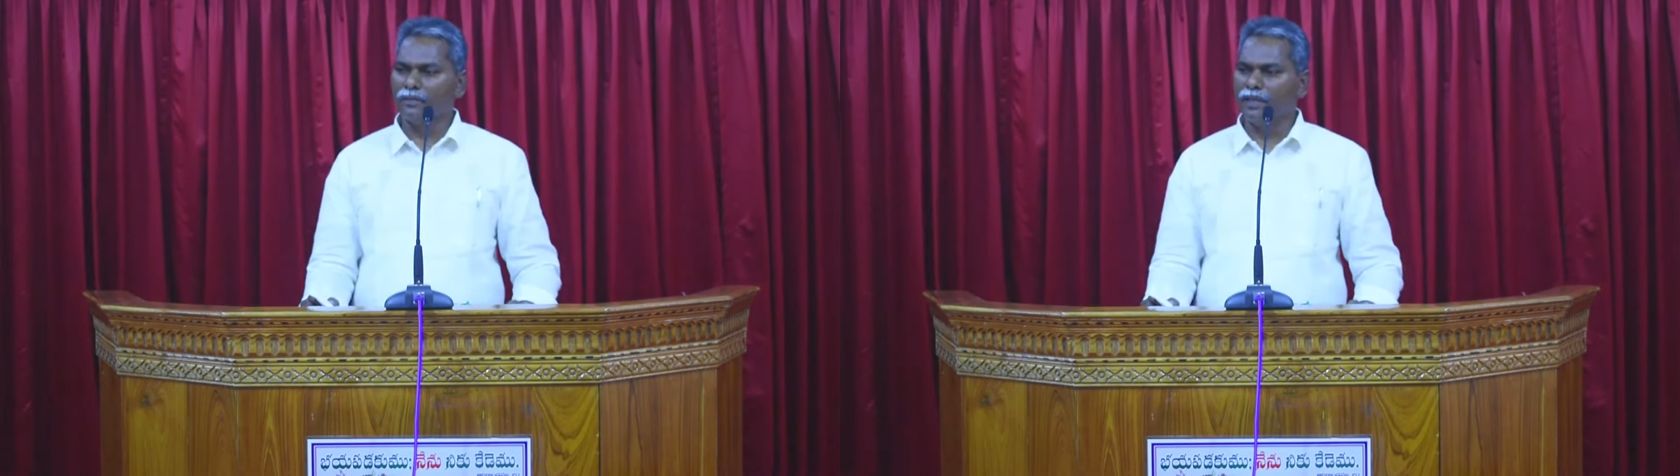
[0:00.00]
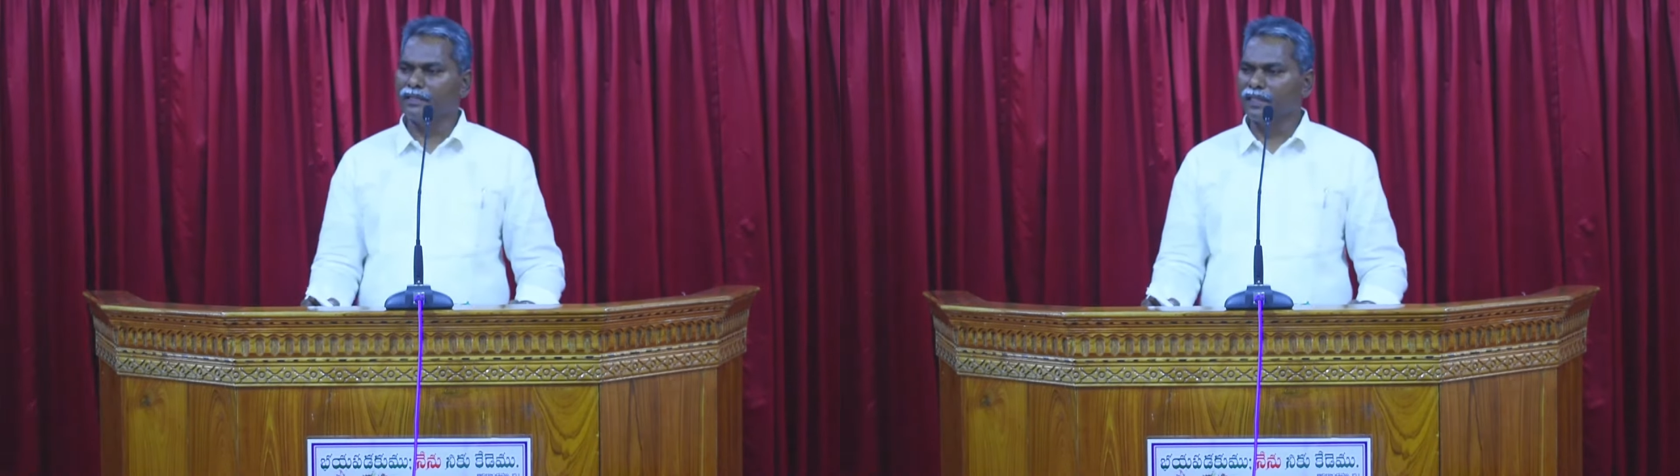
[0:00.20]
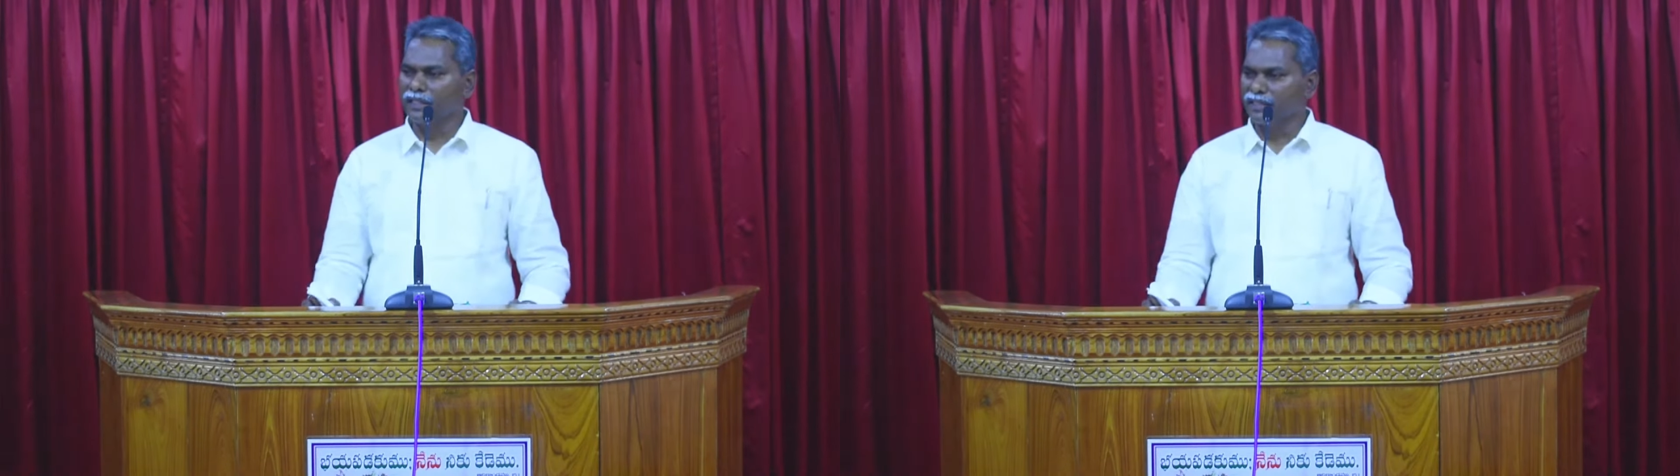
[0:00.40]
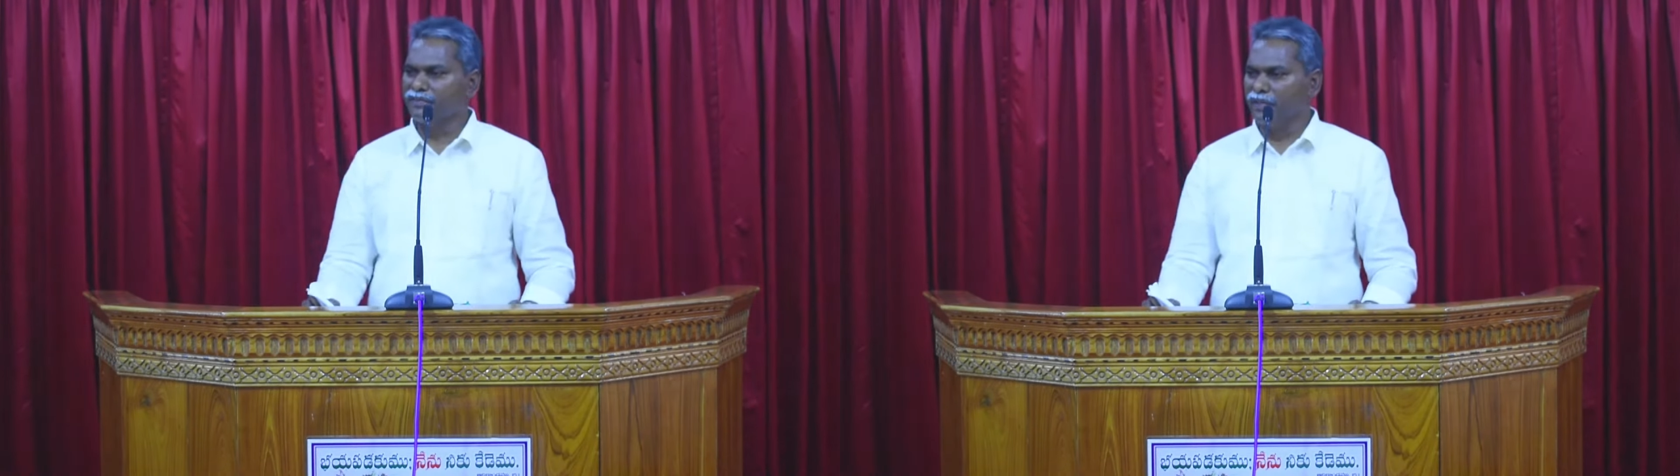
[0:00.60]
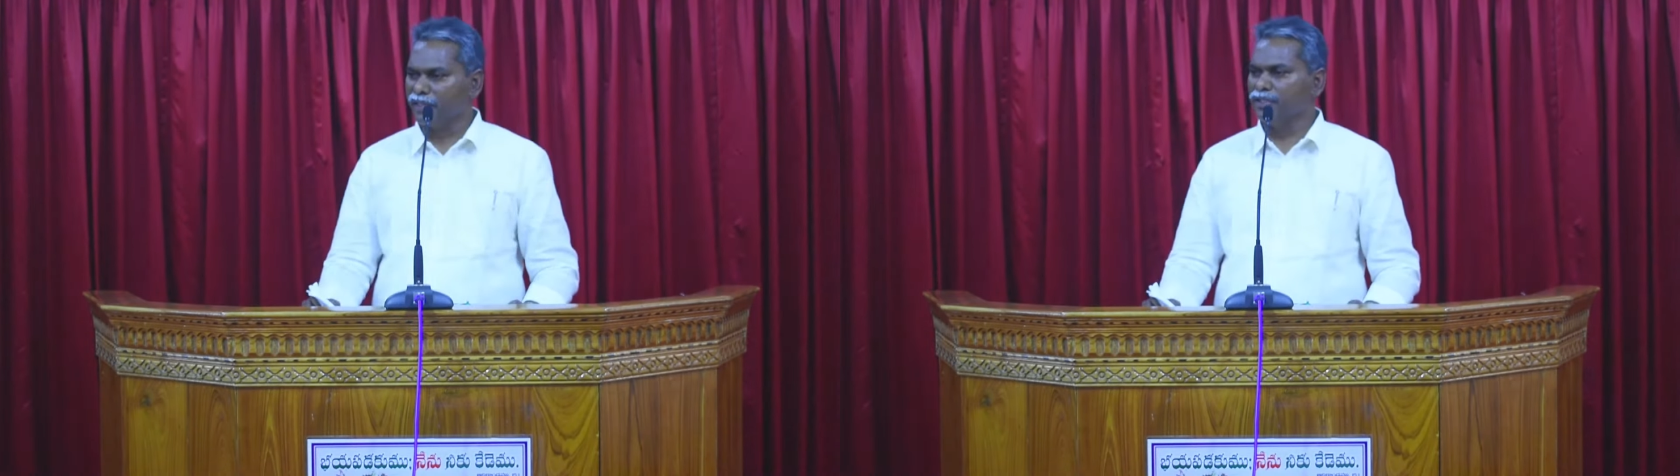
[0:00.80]
కుమార్తెలుగా
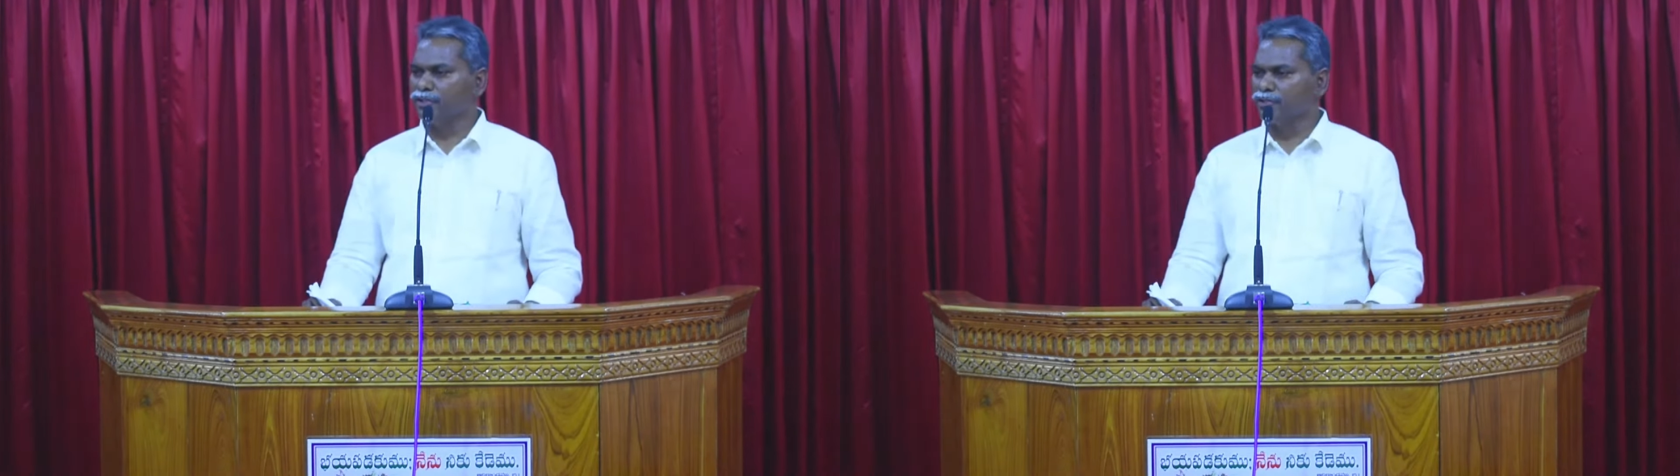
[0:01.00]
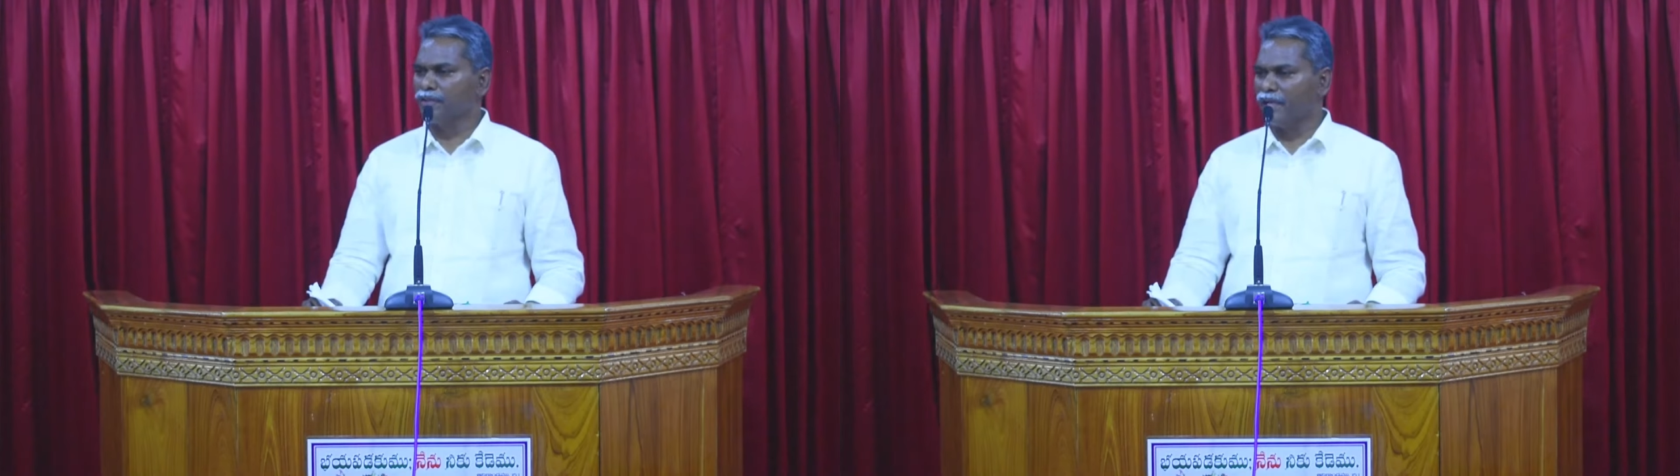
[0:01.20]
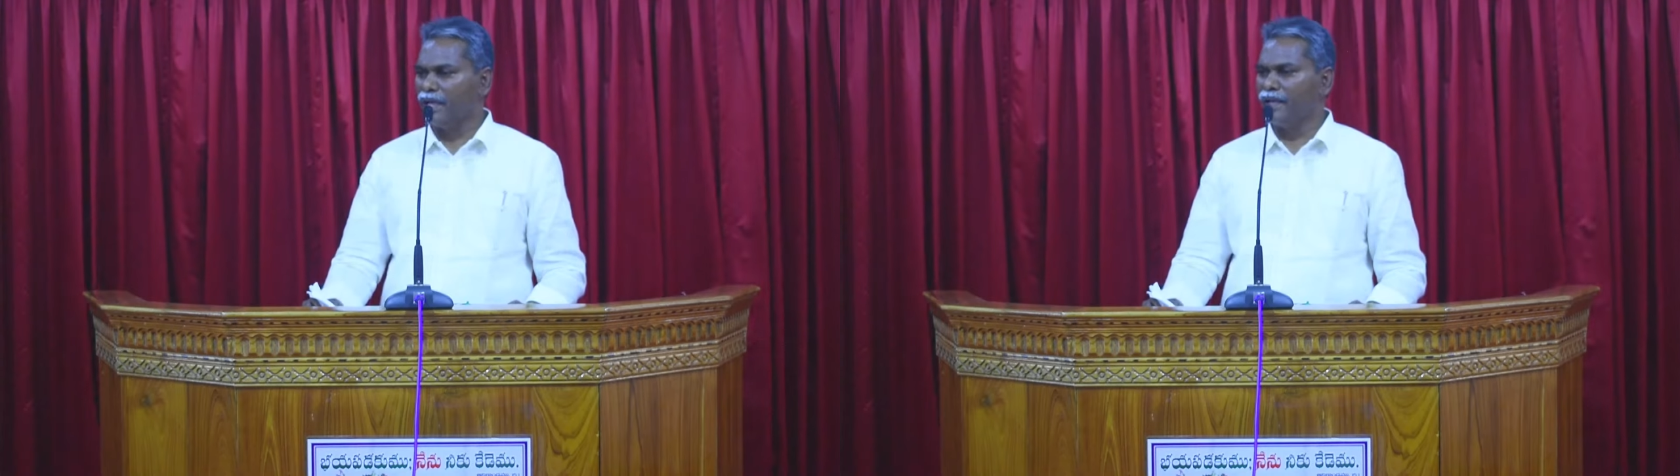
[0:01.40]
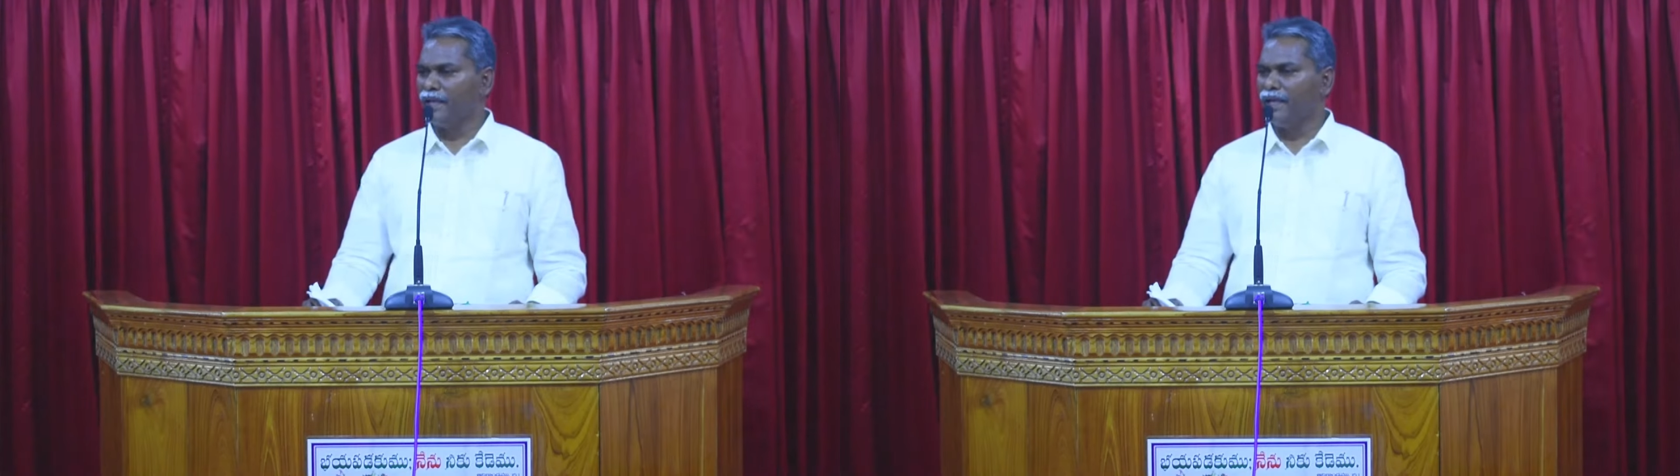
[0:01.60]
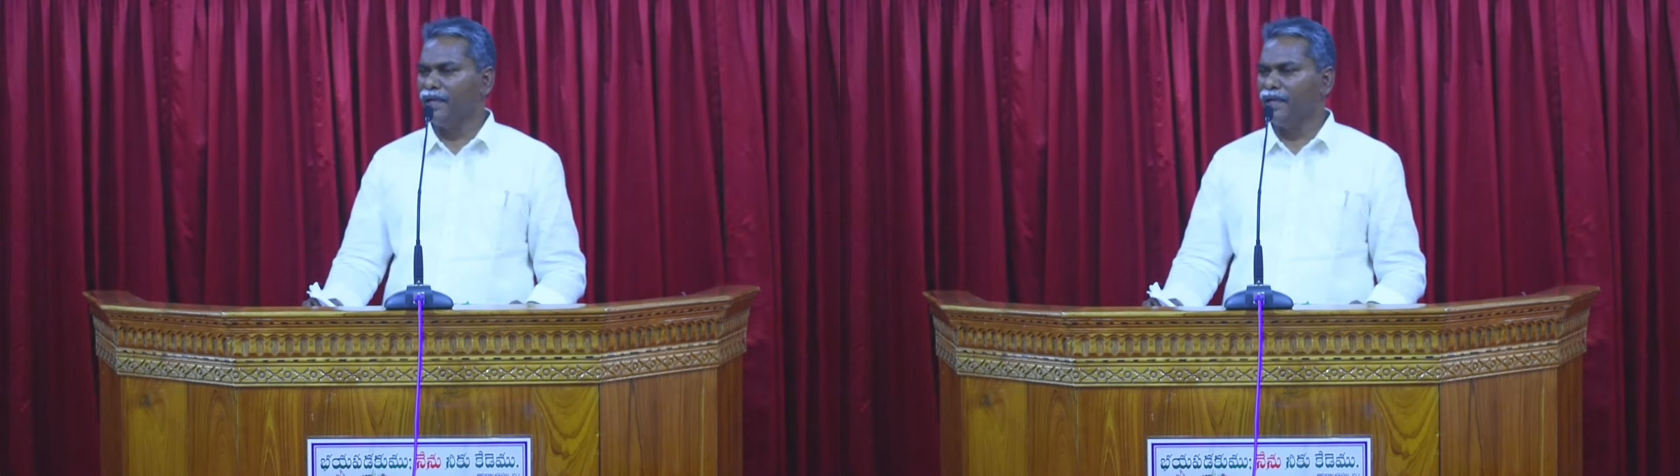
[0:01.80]
స్వీకరించుచున్న ఆయన